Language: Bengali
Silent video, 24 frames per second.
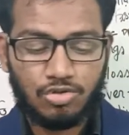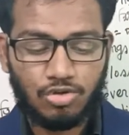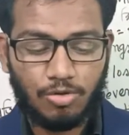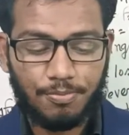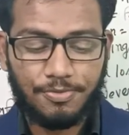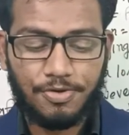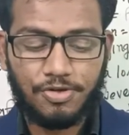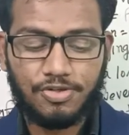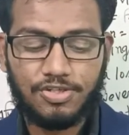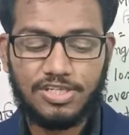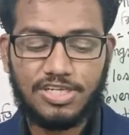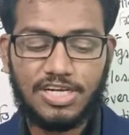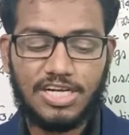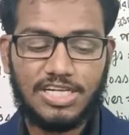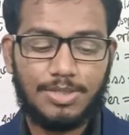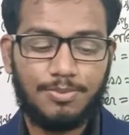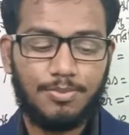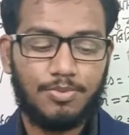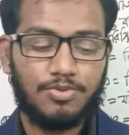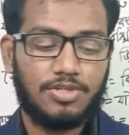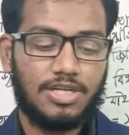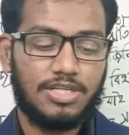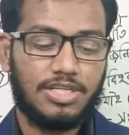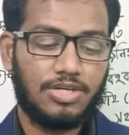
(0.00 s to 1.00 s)
তো প্রিয় শিক্ষার্থী
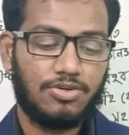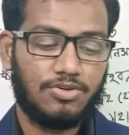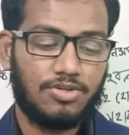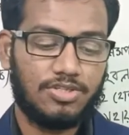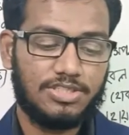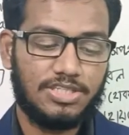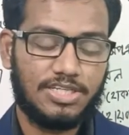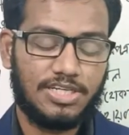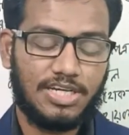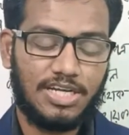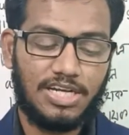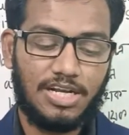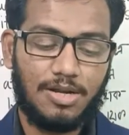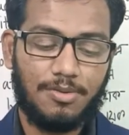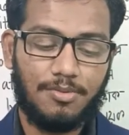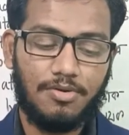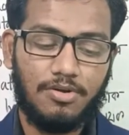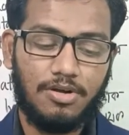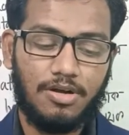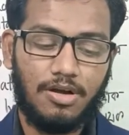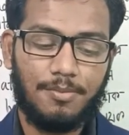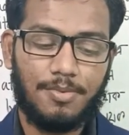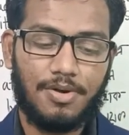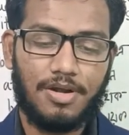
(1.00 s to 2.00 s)
বন্ধুরা দেখো যে এখানে
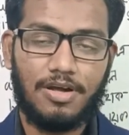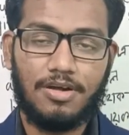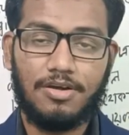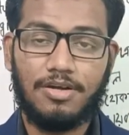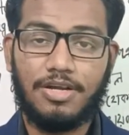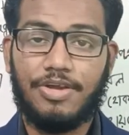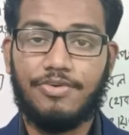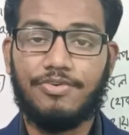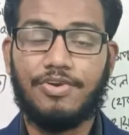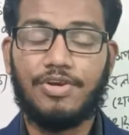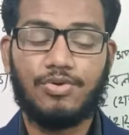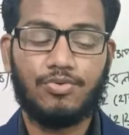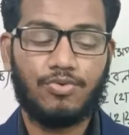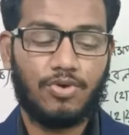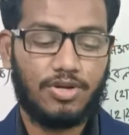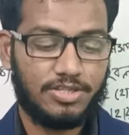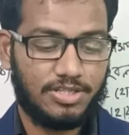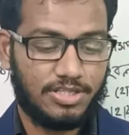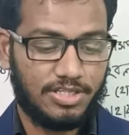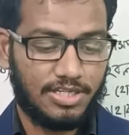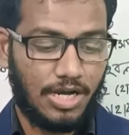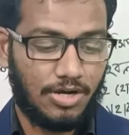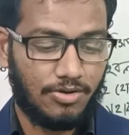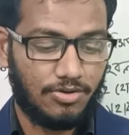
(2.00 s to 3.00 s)
আমরা ইউনিট ওয়ান
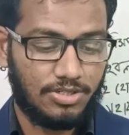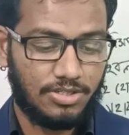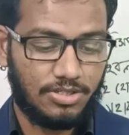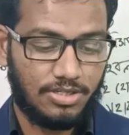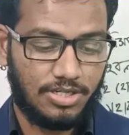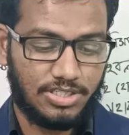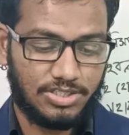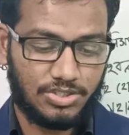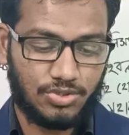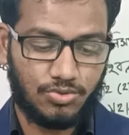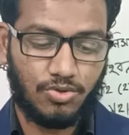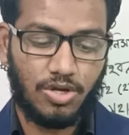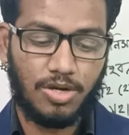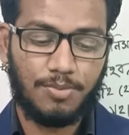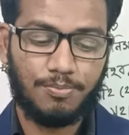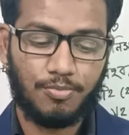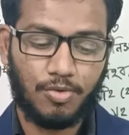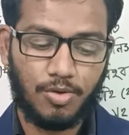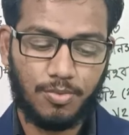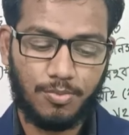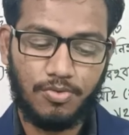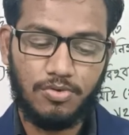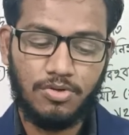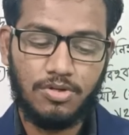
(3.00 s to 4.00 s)
থেকে এখন লেসন ওয়ান
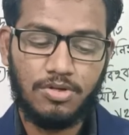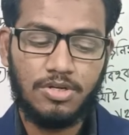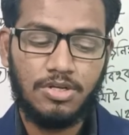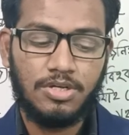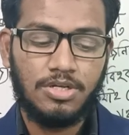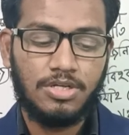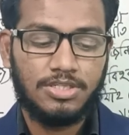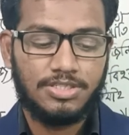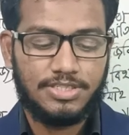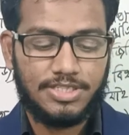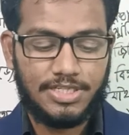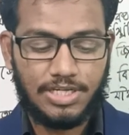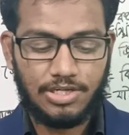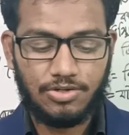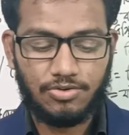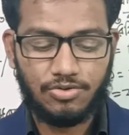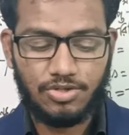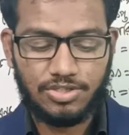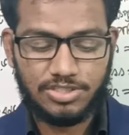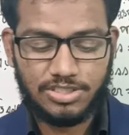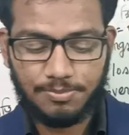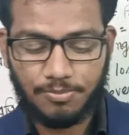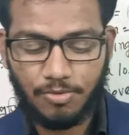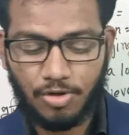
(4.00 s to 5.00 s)
পড়বো সেখানে
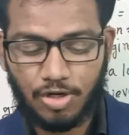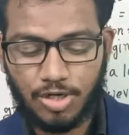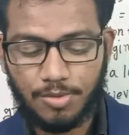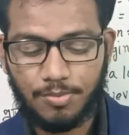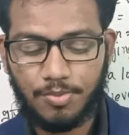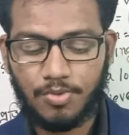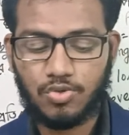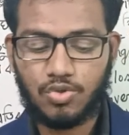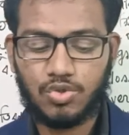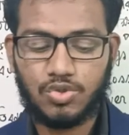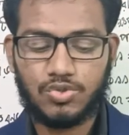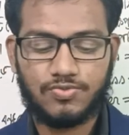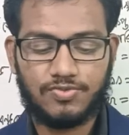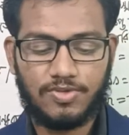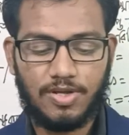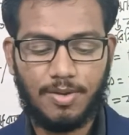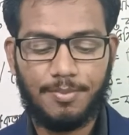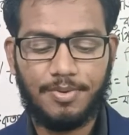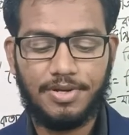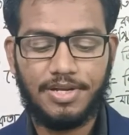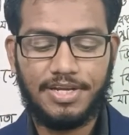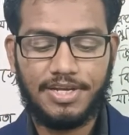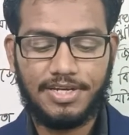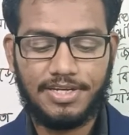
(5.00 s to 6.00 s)
রয়েছে বঙ্গবন্ধুর
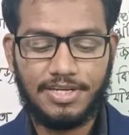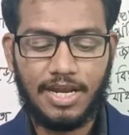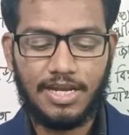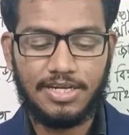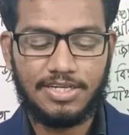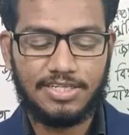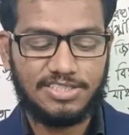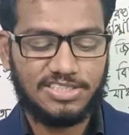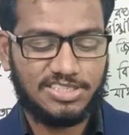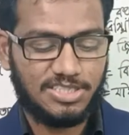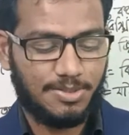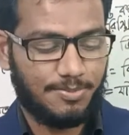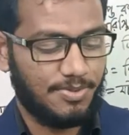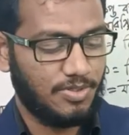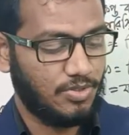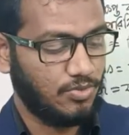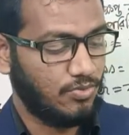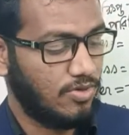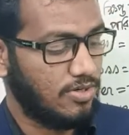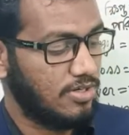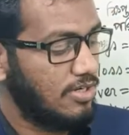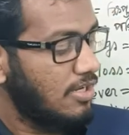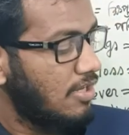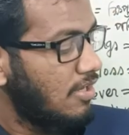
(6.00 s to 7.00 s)
ফ্যামিলি ইন নাইনটিন সেভেন্টি
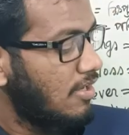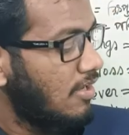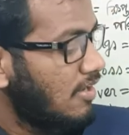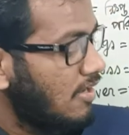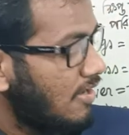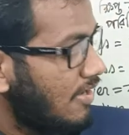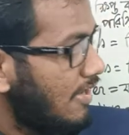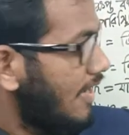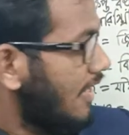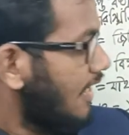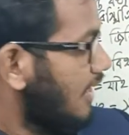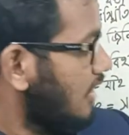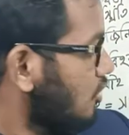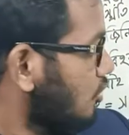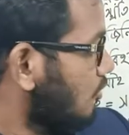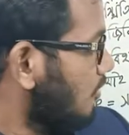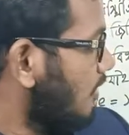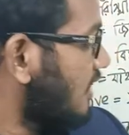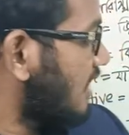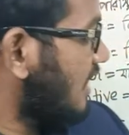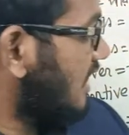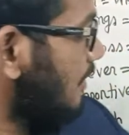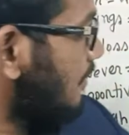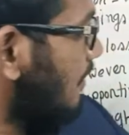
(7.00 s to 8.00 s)
ওয়ান এখানে
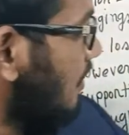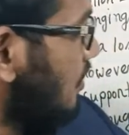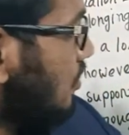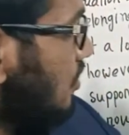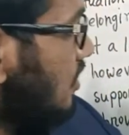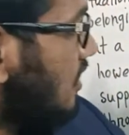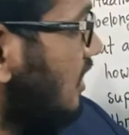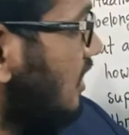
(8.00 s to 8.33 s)
তোমরা দেখতে পাচ্ছ